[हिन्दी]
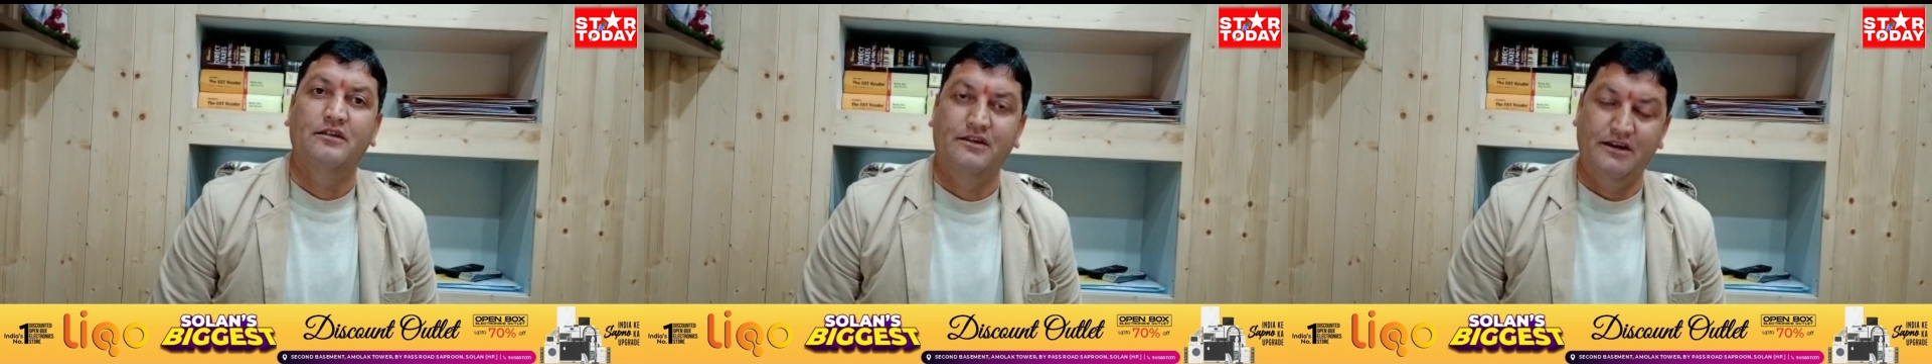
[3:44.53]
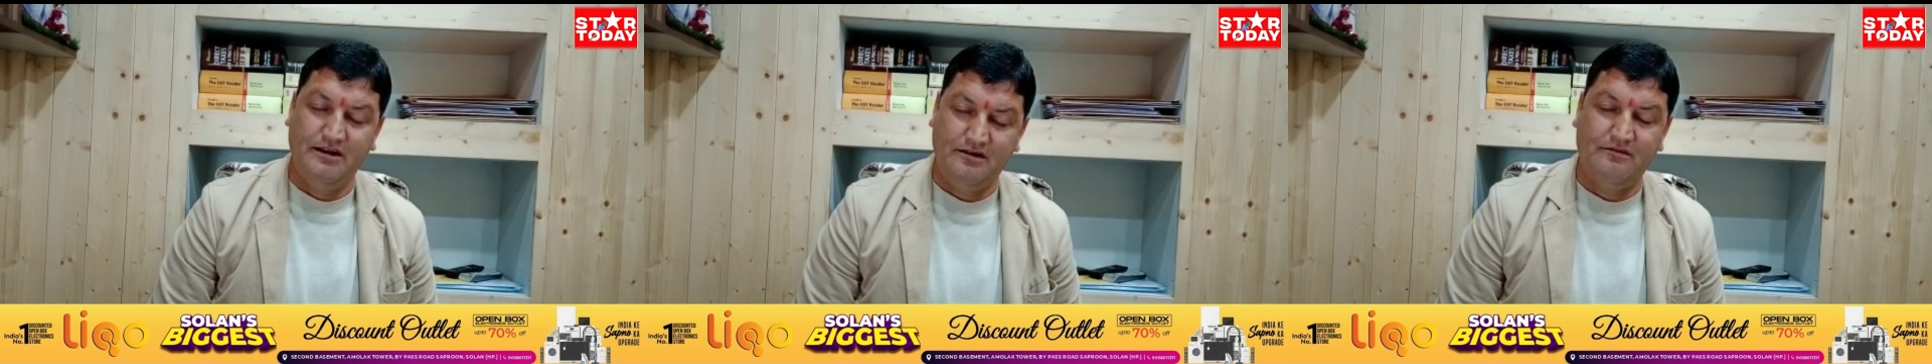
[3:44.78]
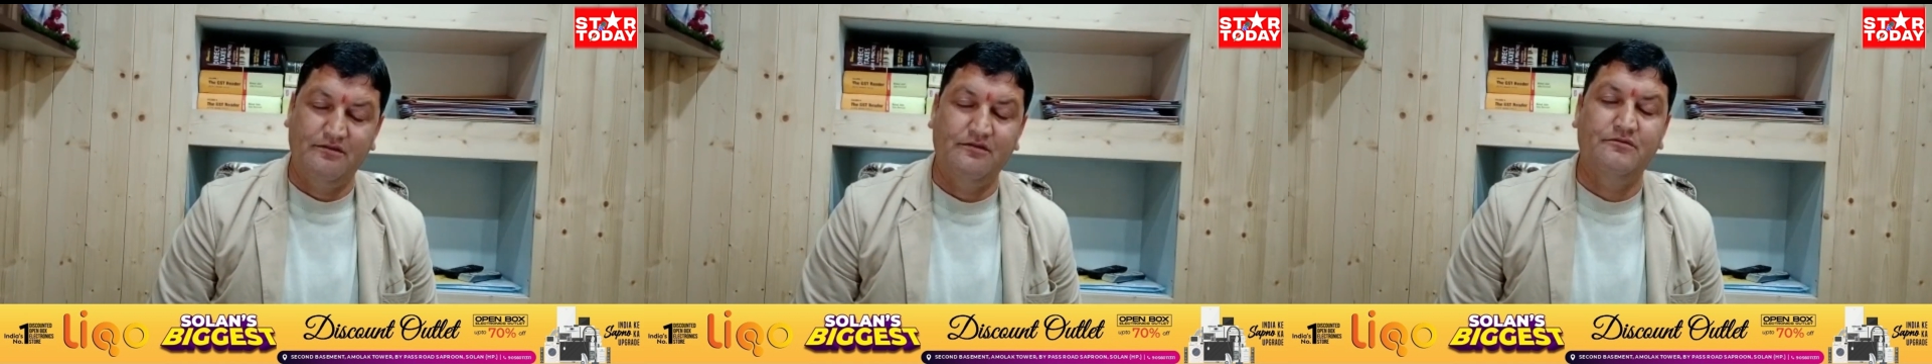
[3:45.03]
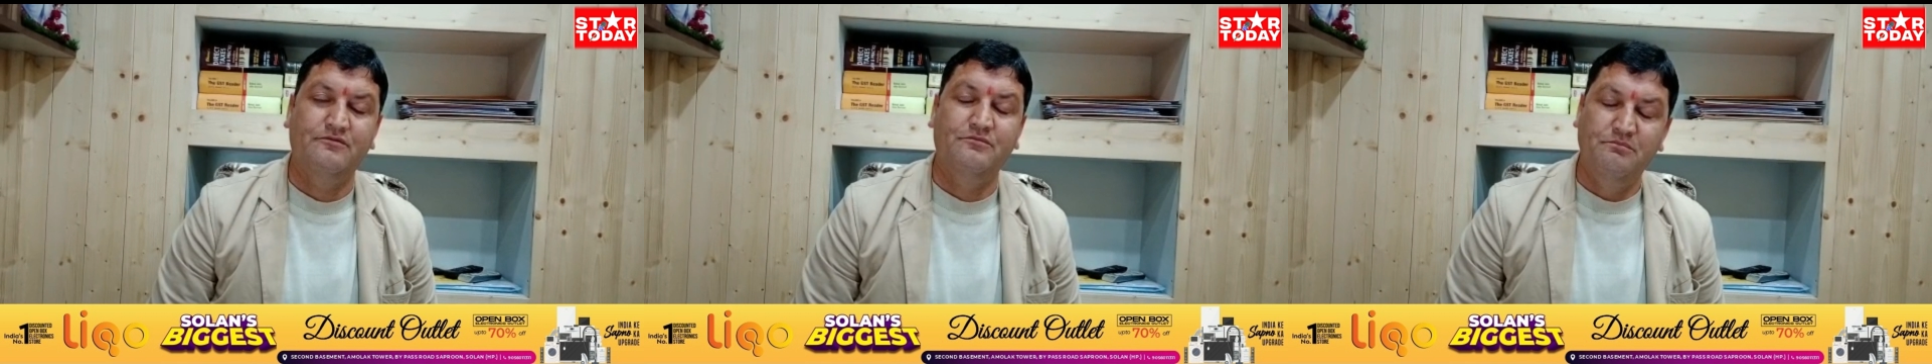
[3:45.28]
ये
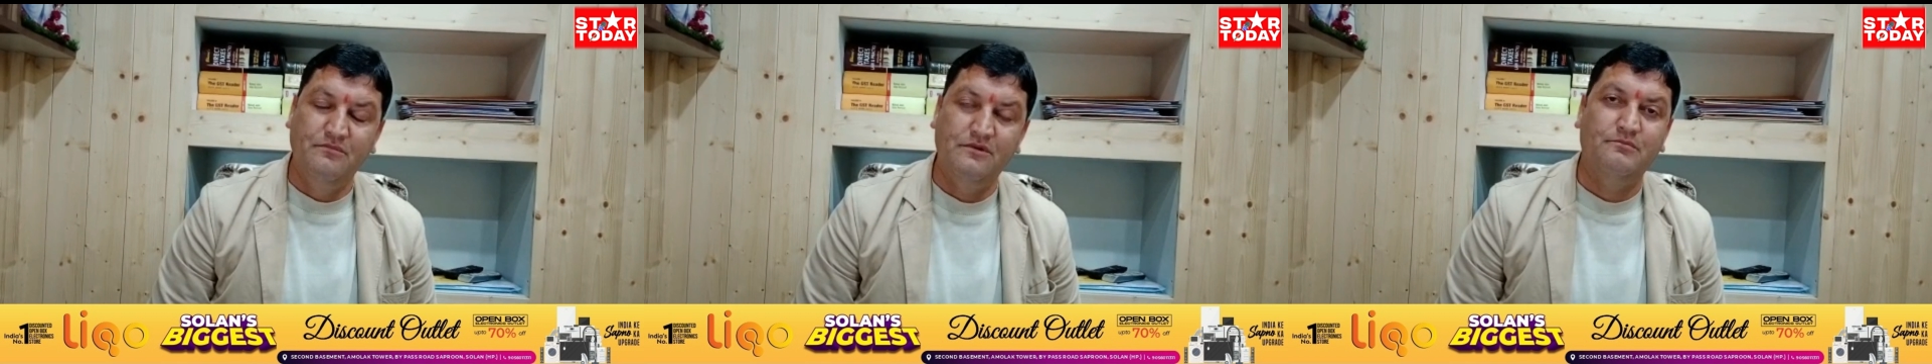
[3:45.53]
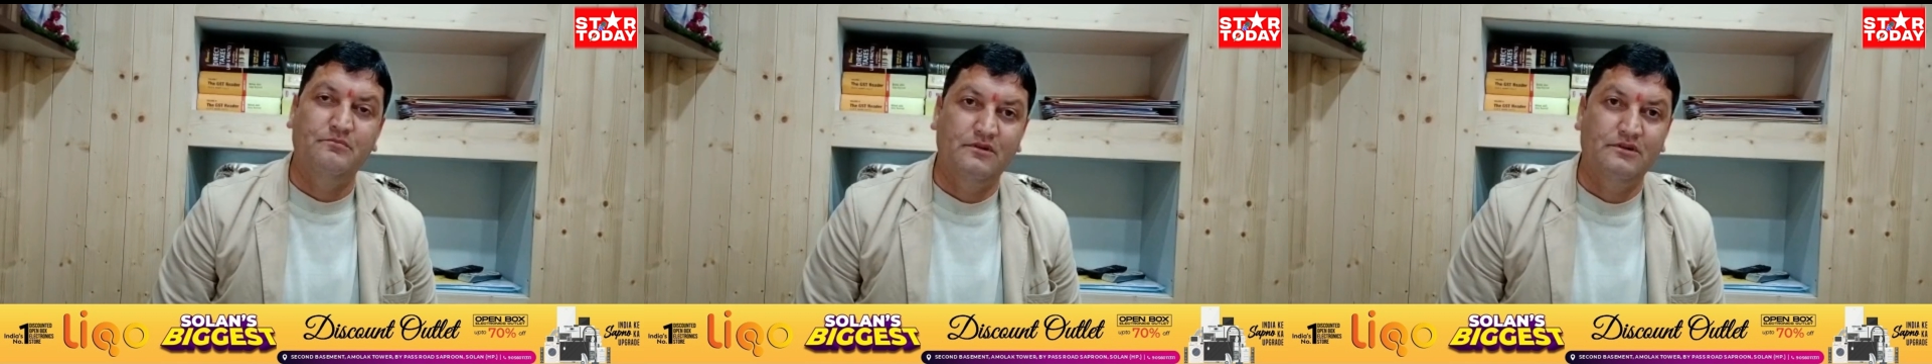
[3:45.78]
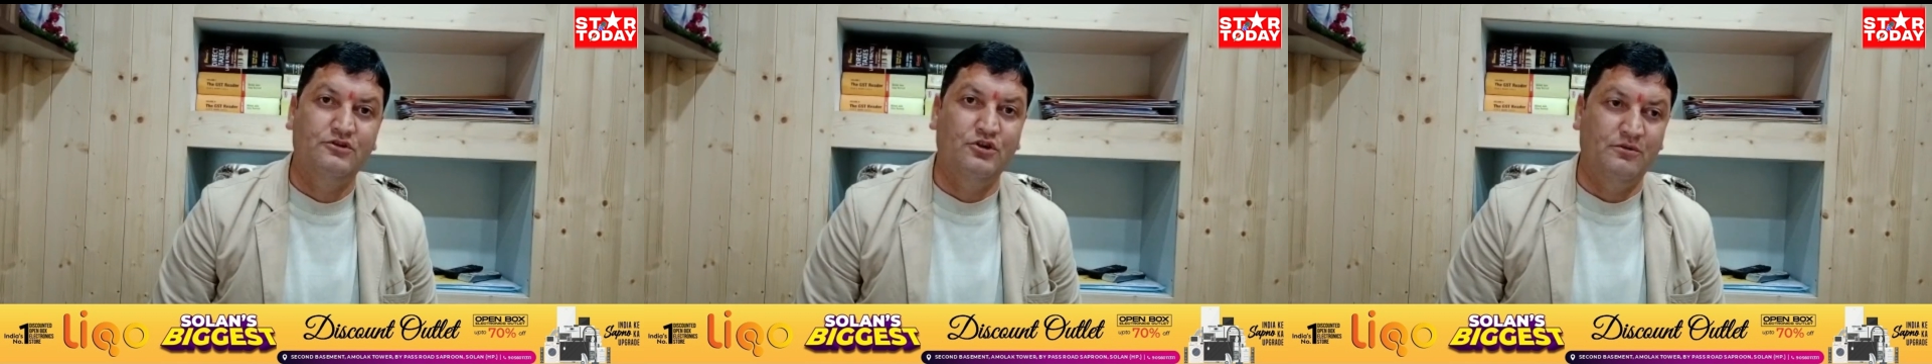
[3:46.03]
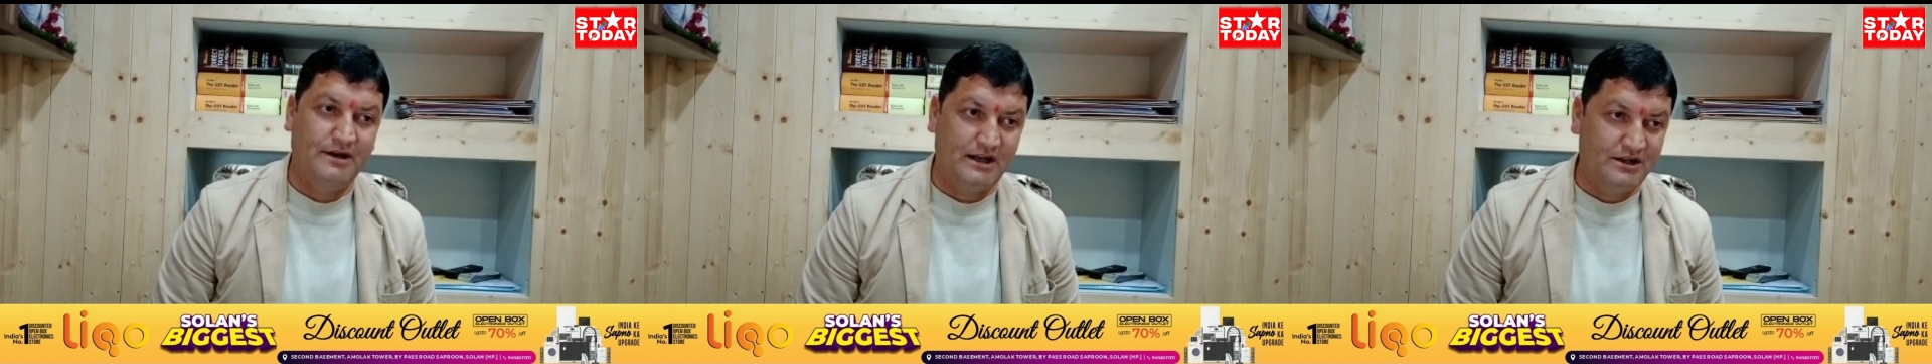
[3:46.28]

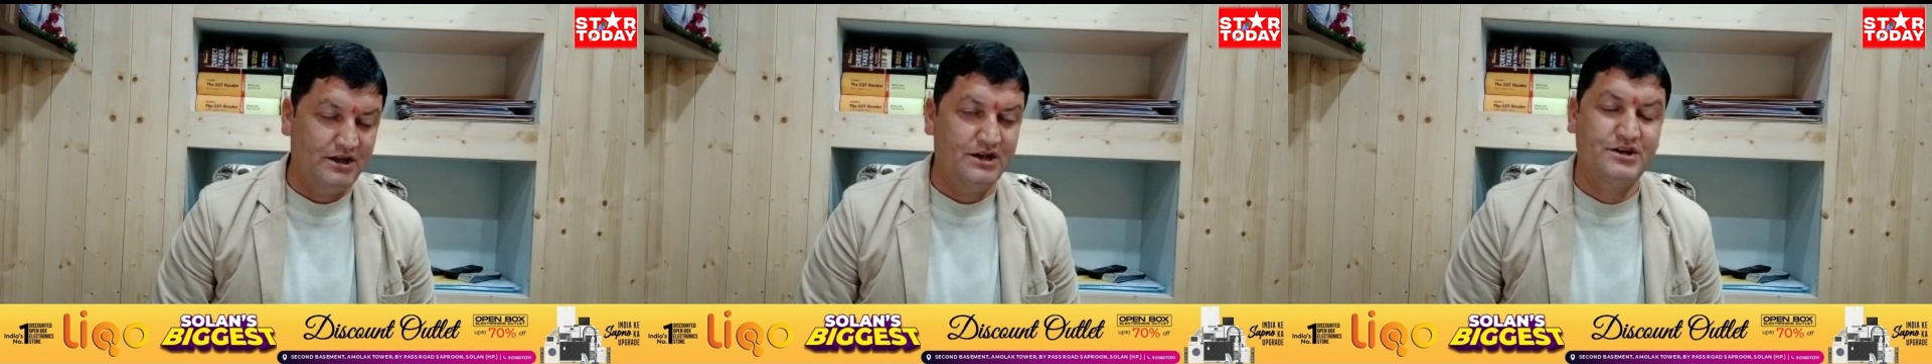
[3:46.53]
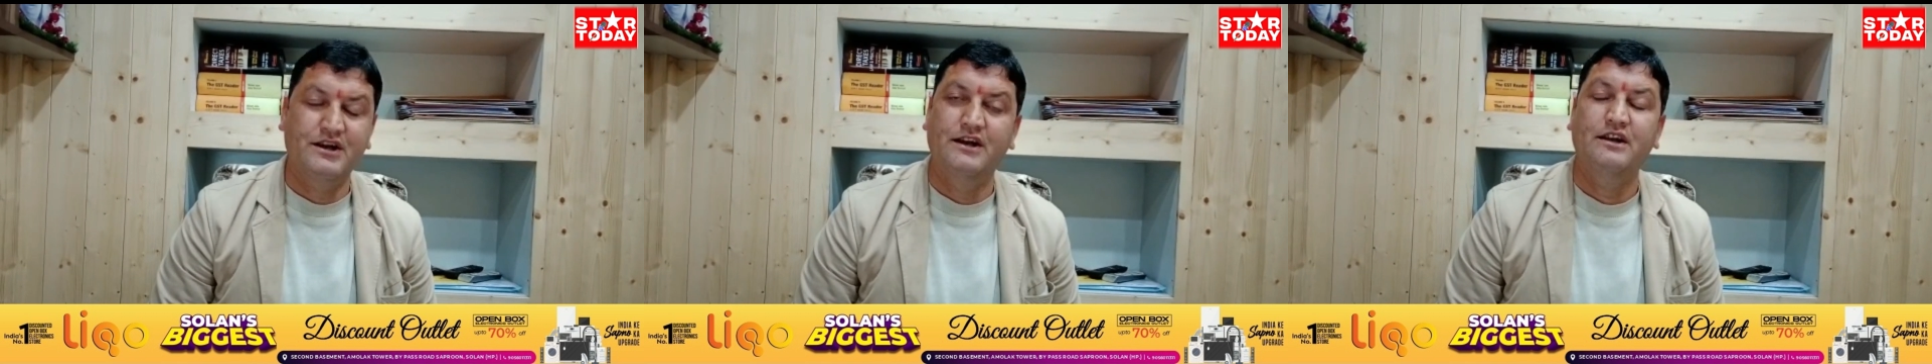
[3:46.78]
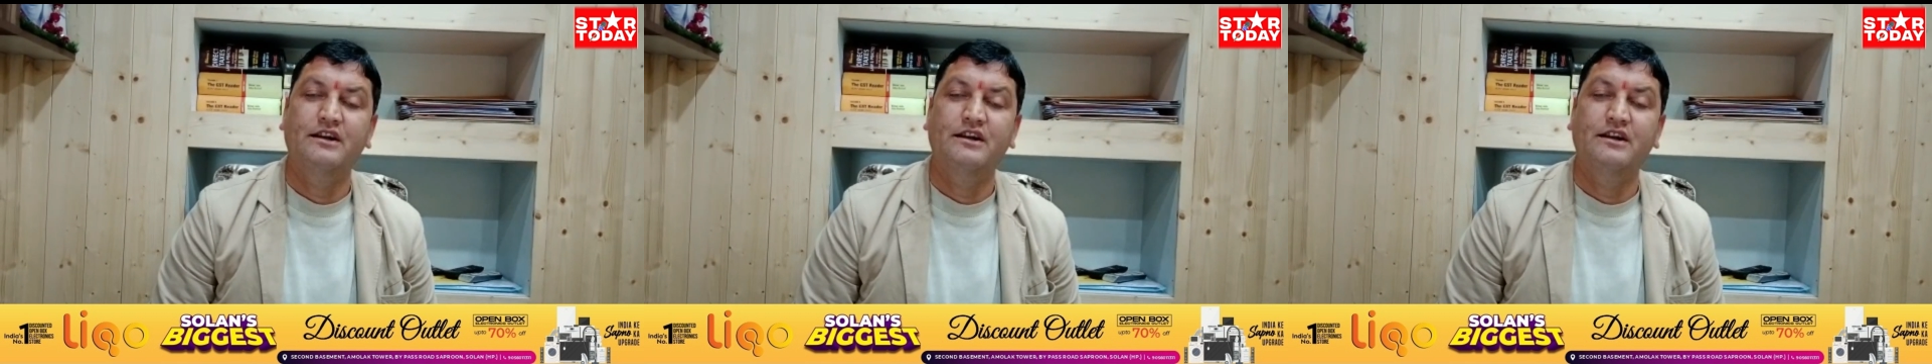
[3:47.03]
जो हमारा देश है